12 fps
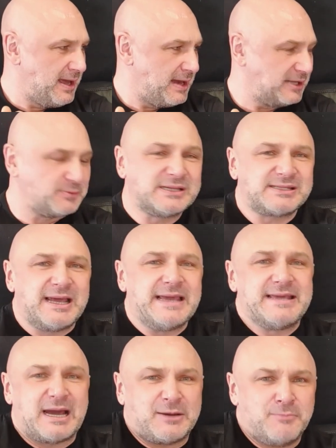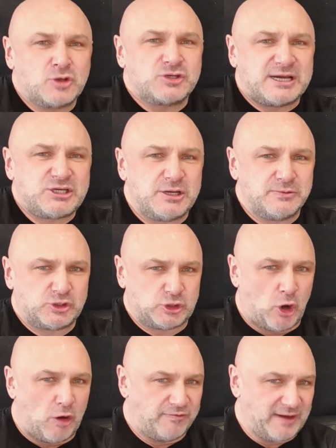Natomiast jak można się
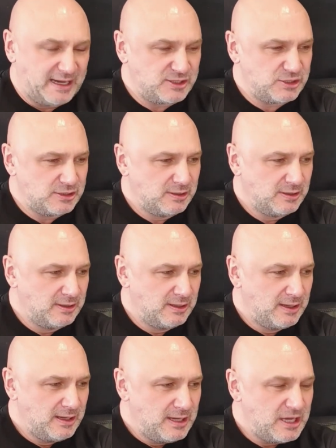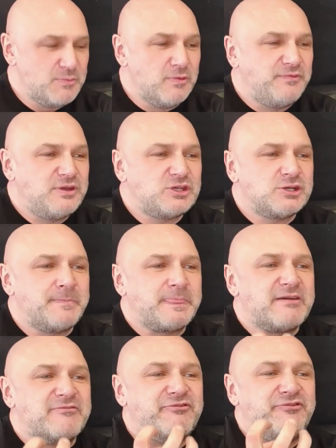schować tak. i mówić,
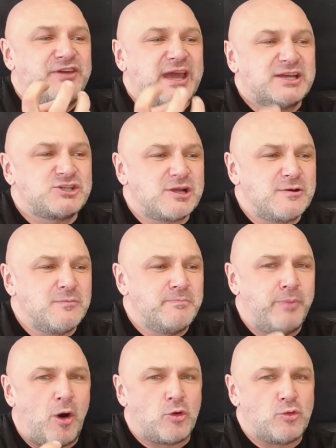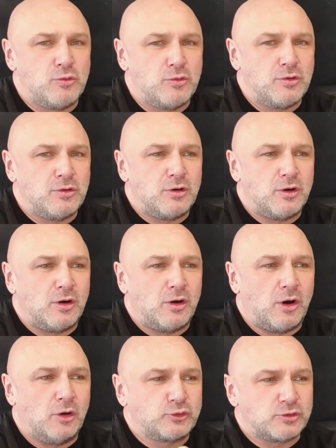wierzę Bogu
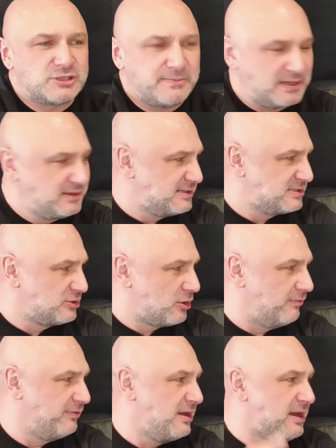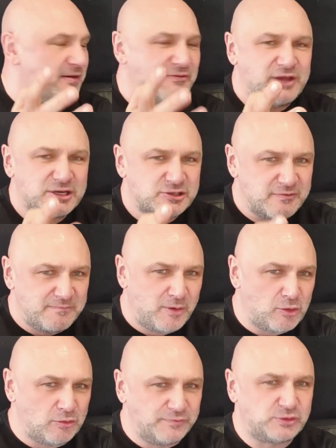o to, że będę zdrowy, wierzę
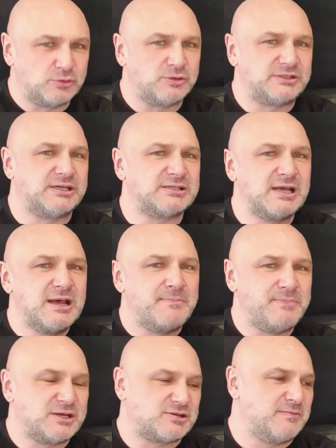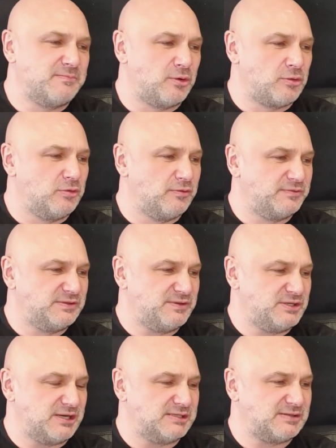Bogu w sukces, wierzę Bogu w
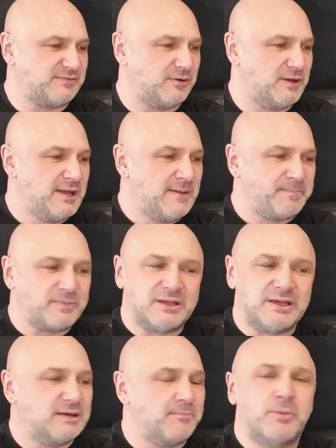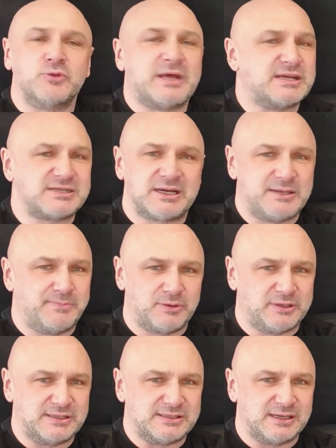zwycięstwo. E, potężna
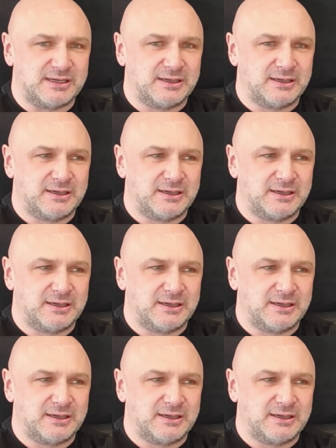hipokryzja.